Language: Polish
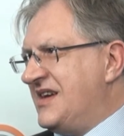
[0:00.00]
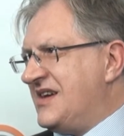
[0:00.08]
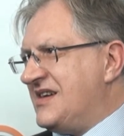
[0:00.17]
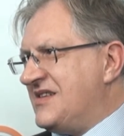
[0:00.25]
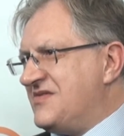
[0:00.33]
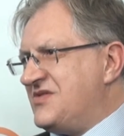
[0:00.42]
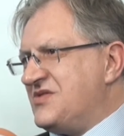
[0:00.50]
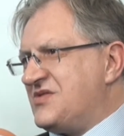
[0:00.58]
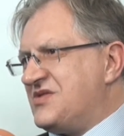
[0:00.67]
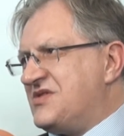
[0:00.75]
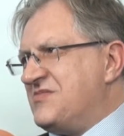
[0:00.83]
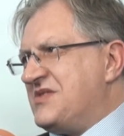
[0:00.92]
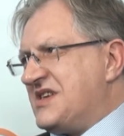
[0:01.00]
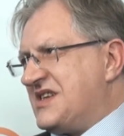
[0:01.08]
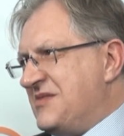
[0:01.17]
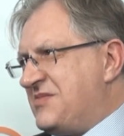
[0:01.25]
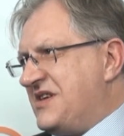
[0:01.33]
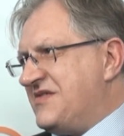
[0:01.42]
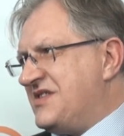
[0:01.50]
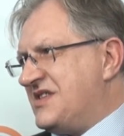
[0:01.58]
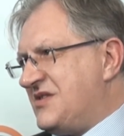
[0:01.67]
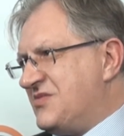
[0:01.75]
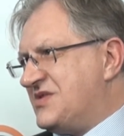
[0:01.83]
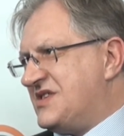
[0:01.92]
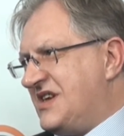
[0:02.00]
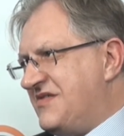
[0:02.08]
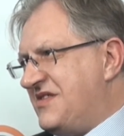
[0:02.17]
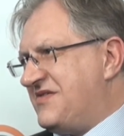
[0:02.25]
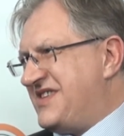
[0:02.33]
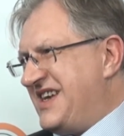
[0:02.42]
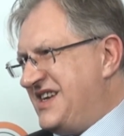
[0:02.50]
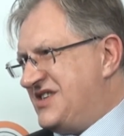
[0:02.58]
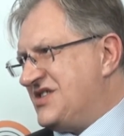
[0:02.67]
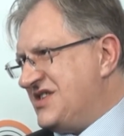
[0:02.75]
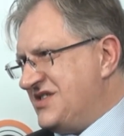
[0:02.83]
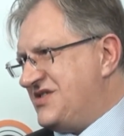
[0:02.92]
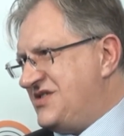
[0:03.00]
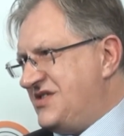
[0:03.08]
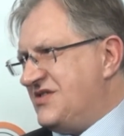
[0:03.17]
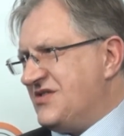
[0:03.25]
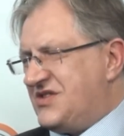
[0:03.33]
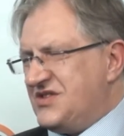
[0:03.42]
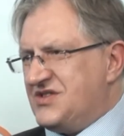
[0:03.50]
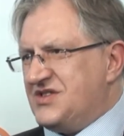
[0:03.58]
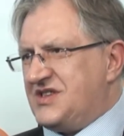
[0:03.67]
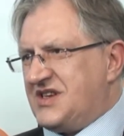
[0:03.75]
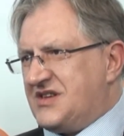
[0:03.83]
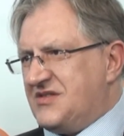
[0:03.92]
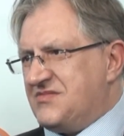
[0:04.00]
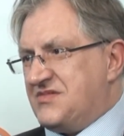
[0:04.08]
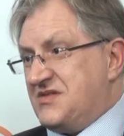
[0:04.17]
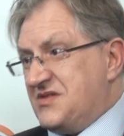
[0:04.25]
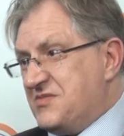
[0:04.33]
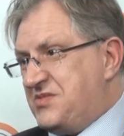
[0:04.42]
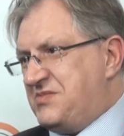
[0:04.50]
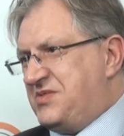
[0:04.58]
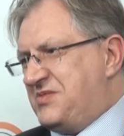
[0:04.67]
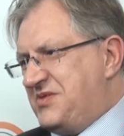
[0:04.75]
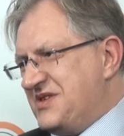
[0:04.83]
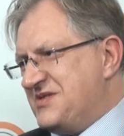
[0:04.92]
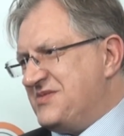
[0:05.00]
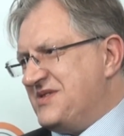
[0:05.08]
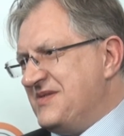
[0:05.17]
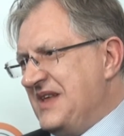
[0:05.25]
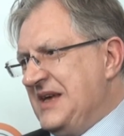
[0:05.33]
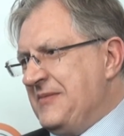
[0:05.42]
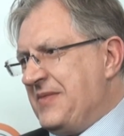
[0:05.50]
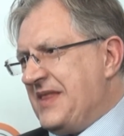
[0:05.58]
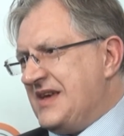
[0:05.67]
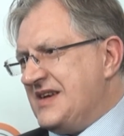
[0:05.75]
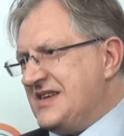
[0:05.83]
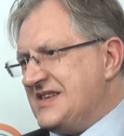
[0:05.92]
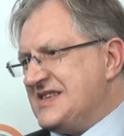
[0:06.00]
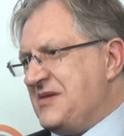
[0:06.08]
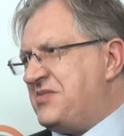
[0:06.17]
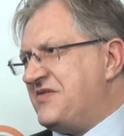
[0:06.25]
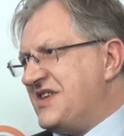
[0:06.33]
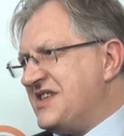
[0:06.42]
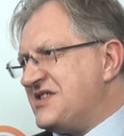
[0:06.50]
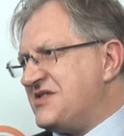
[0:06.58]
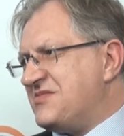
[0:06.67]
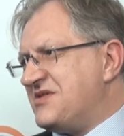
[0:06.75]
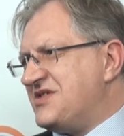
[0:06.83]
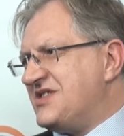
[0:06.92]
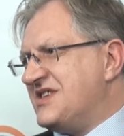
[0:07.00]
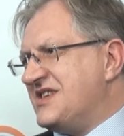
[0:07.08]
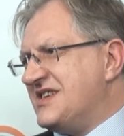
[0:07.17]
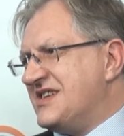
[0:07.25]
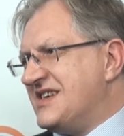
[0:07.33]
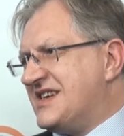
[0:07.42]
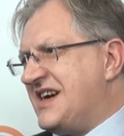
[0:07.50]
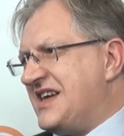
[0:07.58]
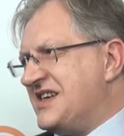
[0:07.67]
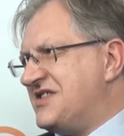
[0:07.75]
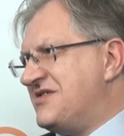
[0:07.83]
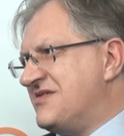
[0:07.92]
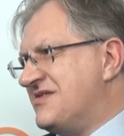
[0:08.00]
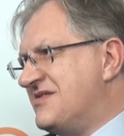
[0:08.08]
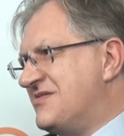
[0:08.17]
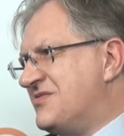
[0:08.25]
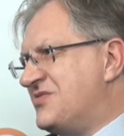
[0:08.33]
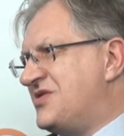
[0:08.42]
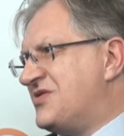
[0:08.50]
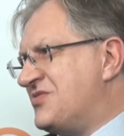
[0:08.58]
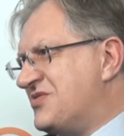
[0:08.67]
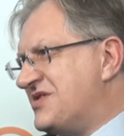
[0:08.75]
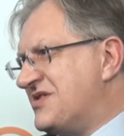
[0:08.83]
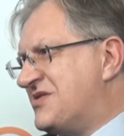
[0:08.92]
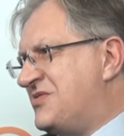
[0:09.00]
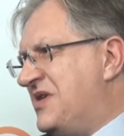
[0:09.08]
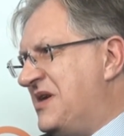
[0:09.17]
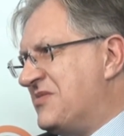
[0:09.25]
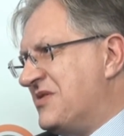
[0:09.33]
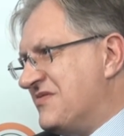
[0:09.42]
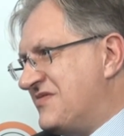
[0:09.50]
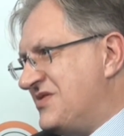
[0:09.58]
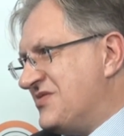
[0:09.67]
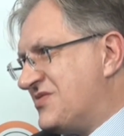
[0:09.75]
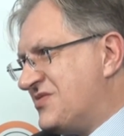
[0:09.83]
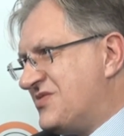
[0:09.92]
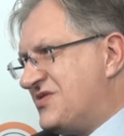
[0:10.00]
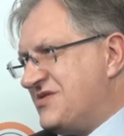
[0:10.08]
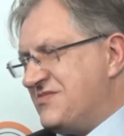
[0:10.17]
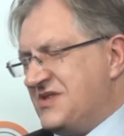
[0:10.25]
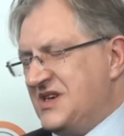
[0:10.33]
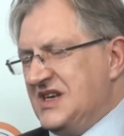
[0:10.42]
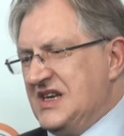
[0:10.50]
E, w związku z czym tak naprawdę ta ustawa w tej części dotyczy tego, no powiedzmy, e, zapowiada, że będzie e, karać ludzi, którzy kłamią, w związku z czym